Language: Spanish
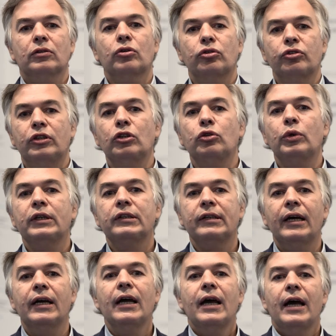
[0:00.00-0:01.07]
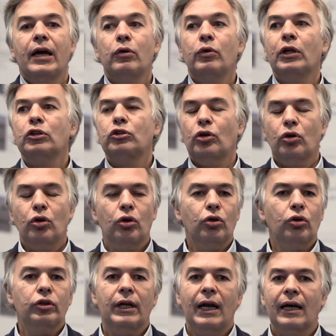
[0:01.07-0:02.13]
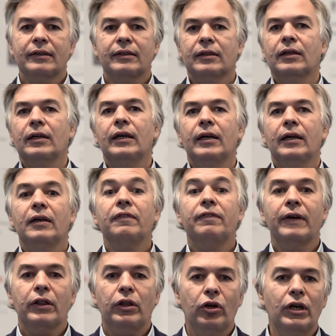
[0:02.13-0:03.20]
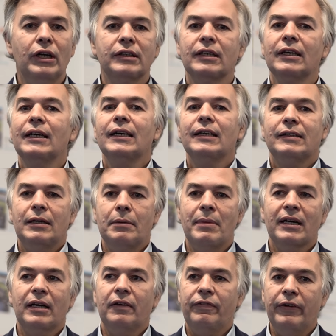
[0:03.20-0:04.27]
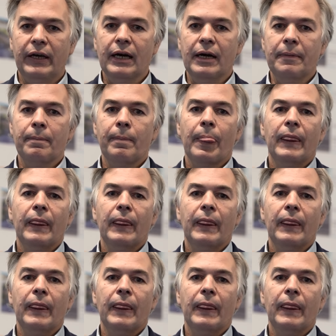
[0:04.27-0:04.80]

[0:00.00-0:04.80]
constituirse en un entorno donde las eh, infecciones se magnifican.